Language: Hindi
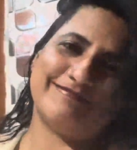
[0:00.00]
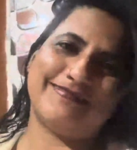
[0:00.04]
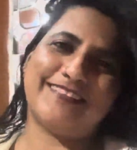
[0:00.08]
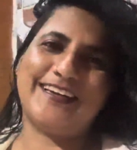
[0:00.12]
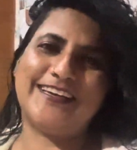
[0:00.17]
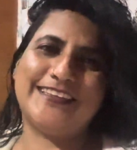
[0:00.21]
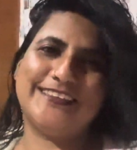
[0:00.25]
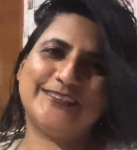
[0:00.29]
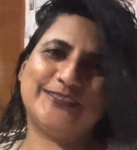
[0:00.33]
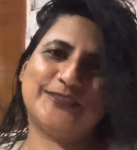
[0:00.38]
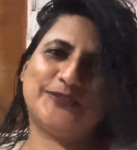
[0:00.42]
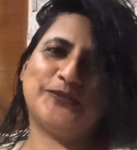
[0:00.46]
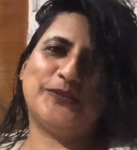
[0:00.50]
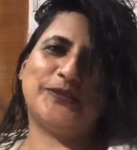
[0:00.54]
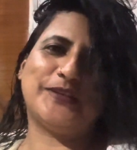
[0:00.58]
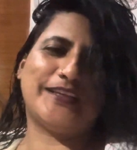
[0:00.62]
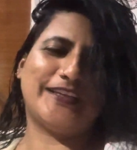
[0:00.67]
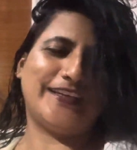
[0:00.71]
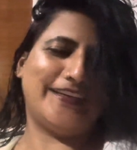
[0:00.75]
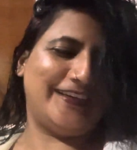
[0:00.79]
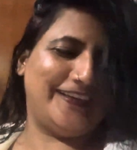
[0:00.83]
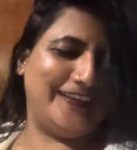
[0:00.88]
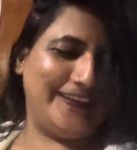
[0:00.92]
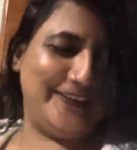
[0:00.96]
आज तो
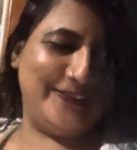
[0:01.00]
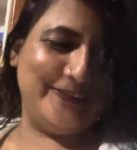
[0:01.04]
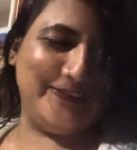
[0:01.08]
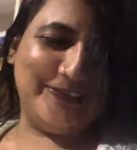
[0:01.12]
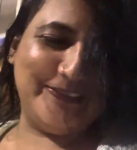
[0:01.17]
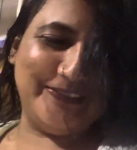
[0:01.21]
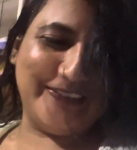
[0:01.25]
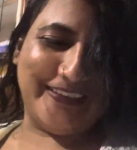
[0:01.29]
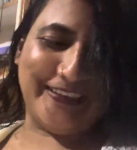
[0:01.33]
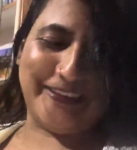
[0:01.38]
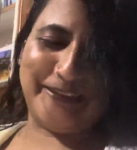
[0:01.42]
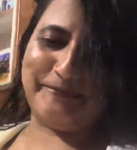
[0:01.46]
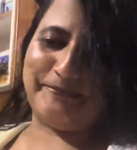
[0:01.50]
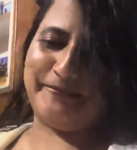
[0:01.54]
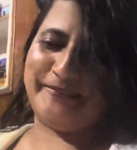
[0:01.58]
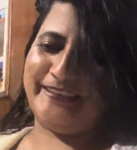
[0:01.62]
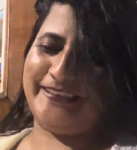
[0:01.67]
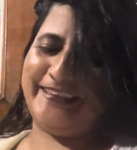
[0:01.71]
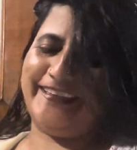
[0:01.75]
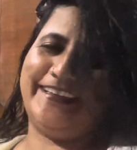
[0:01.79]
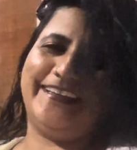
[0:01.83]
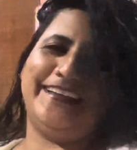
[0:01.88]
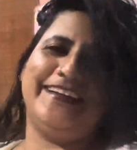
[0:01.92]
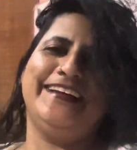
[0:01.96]
अकेली हूँ घर
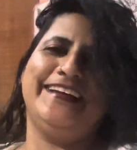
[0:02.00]
पे